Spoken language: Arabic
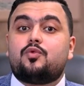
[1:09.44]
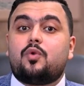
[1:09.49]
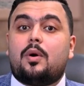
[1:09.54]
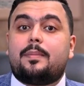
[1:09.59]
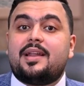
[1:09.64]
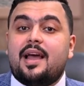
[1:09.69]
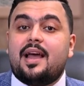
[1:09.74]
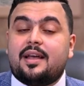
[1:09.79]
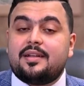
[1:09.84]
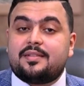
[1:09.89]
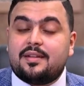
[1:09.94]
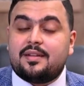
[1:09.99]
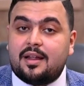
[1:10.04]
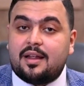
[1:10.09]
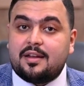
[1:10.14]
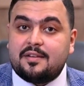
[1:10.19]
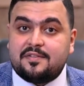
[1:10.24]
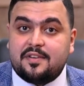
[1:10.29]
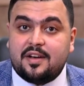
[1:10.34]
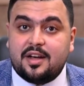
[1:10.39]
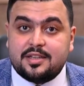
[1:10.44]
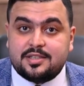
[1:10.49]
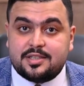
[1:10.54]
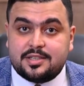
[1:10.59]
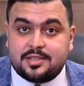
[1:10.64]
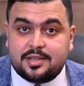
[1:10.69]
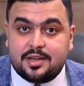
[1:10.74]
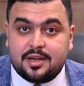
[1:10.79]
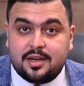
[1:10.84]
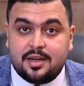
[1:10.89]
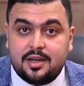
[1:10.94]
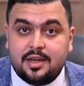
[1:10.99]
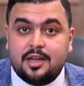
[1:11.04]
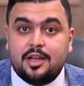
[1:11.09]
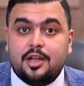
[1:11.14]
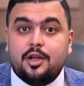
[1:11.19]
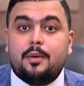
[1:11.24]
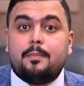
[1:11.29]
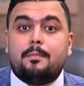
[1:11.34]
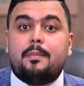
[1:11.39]
وبلاغة الألفاظ
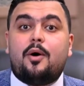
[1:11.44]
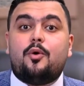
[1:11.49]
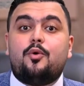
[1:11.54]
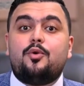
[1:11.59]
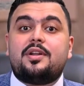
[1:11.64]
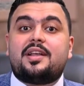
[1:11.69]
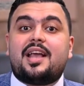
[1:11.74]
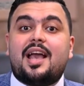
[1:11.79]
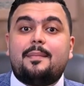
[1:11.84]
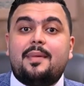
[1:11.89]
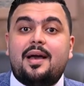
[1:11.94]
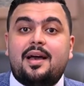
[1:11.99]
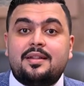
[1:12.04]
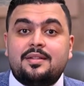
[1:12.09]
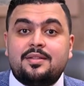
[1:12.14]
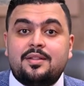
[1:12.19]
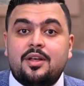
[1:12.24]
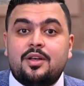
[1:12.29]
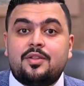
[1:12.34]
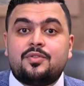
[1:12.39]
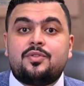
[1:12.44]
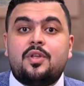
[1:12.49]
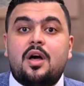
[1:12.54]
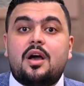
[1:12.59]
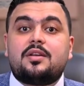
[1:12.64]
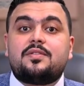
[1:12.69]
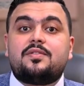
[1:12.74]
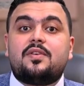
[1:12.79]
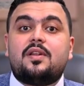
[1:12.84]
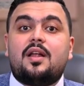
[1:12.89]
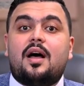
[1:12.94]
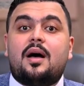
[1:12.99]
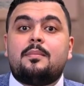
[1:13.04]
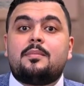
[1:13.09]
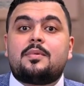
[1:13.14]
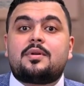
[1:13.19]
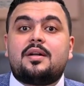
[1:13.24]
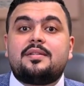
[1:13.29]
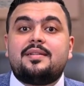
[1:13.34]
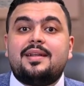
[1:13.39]
بقول كمان نقد
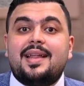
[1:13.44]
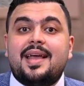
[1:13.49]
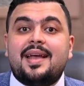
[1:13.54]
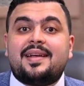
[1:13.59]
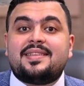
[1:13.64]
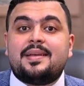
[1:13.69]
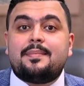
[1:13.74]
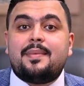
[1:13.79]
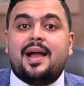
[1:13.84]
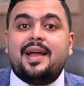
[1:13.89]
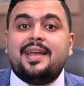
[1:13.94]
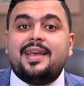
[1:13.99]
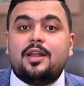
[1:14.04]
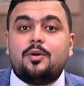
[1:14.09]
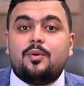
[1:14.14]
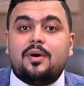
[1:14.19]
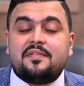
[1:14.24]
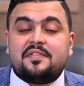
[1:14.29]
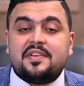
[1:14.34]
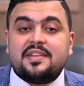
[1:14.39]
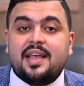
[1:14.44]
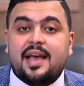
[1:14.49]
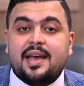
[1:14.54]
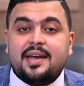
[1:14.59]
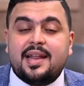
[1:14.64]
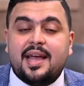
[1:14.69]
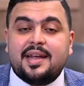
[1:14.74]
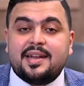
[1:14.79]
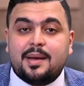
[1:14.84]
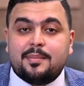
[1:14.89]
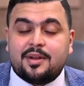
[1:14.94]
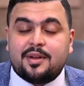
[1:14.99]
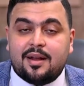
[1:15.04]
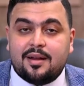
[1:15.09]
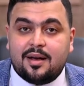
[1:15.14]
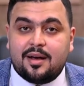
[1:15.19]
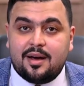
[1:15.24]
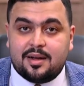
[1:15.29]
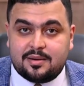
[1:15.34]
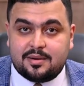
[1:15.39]
الأمراض الاجتماعية الوافدة إلينا من
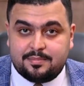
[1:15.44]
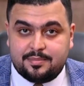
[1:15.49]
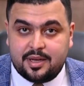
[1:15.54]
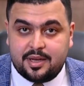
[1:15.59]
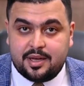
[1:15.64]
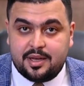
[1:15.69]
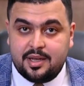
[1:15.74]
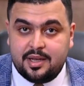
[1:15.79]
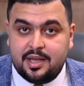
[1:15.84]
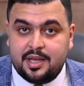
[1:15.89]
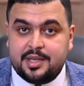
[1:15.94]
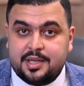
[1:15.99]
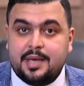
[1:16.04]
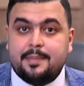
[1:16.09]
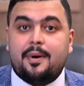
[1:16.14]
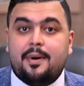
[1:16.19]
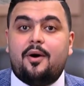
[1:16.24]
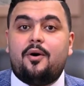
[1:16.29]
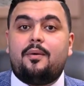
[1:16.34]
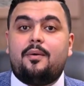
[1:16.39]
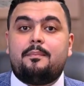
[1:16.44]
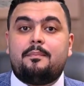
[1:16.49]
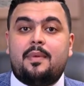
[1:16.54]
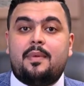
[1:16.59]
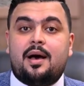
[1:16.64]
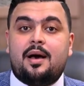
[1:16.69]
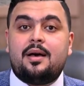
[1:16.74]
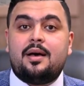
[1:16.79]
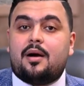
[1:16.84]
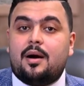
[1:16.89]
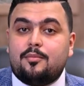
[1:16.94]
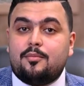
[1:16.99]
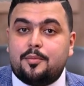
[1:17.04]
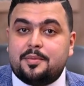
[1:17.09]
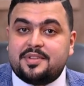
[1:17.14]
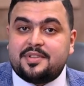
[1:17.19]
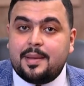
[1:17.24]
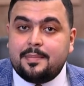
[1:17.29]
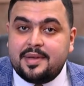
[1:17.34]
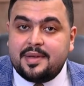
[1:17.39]
الغرب يبقى هم قاموا
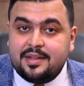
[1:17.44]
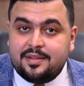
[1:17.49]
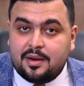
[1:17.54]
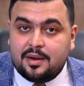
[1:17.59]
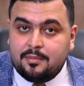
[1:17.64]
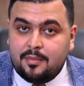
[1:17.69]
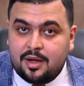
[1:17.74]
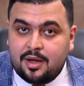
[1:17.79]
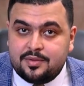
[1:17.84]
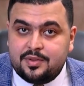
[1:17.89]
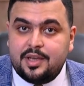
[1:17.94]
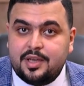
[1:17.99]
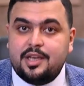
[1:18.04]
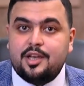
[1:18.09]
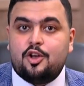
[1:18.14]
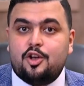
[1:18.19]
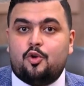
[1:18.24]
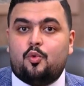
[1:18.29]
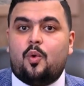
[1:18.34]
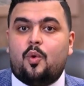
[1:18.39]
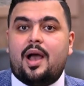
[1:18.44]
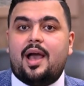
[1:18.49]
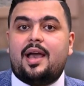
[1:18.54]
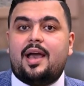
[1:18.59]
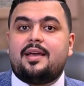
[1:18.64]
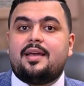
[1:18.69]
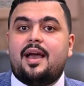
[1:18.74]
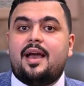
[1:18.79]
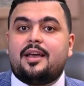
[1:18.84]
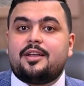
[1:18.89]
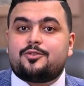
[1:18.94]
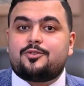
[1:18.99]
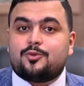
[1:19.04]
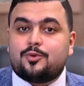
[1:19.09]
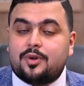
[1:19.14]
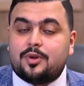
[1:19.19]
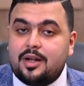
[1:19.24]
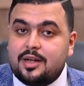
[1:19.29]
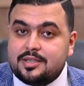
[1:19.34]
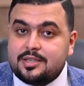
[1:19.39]
بتمجيد الماضي وإحياء
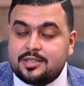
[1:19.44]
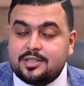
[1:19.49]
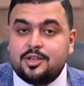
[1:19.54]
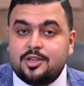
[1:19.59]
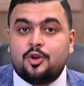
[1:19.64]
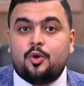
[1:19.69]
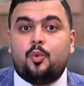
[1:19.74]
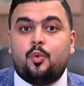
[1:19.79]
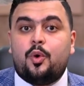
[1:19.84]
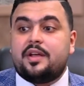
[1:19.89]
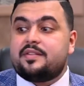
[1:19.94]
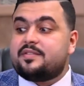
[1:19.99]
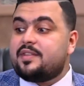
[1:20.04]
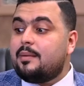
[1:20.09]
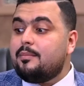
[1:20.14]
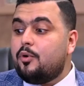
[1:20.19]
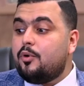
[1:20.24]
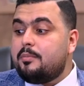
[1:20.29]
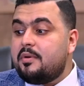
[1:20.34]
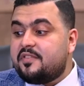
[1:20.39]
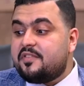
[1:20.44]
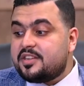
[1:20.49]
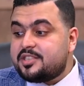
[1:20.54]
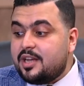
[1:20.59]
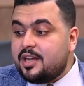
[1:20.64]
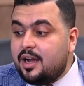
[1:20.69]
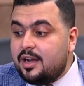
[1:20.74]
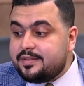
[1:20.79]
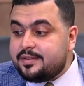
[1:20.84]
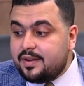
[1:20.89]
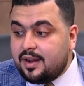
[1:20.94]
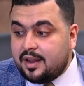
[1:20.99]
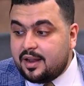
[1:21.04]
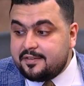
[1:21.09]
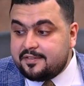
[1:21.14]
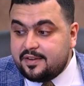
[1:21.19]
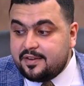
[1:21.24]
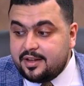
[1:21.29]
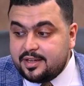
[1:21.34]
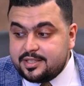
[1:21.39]
التراث واهتموا بفصاحة
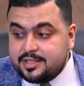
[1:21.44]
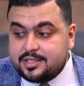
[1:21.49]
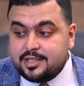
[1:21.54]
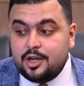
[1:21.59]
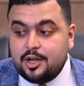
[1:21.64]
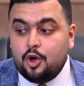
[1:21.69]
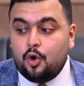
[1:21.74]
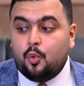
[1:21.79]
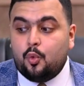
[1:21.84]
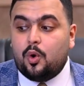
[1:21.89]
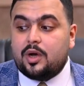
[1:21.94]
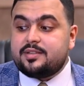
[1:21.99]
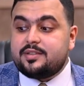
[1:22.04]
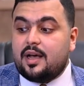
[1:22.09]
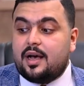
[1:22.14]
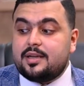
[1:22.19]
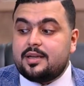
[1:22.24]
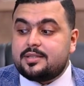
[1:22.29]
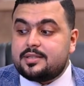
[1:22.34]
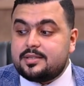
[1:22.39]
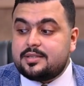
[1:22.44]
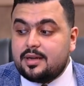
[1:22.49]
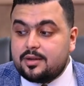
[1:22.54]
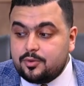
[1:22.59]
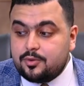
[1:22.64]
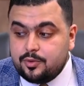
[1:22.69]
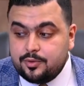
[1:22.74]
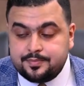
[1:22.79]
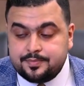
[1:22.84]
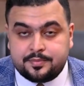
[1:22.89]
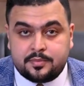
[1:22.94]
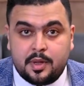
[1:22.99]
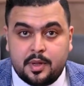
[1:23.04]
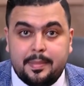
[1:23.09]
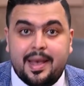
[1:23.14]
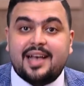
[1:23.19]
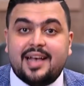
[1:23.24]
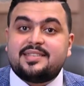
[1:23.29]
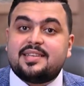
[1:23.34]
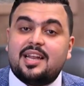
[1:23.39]
الألفاظ وتأثروا
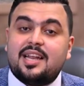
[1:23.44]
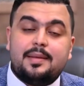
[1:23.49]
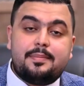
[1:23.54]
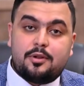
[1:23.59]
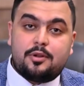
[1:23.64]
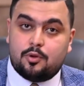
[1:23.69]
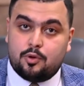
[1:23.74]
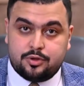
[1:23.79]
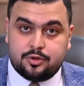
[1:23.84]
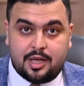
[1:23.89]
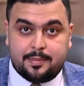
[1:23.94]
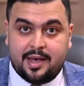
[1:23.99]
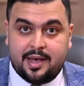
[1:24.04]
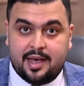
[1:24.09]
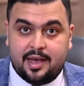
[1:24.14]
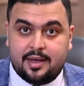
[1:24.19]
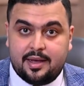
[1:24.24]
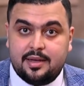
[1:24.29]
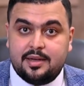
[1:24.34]
بأساليب القدماء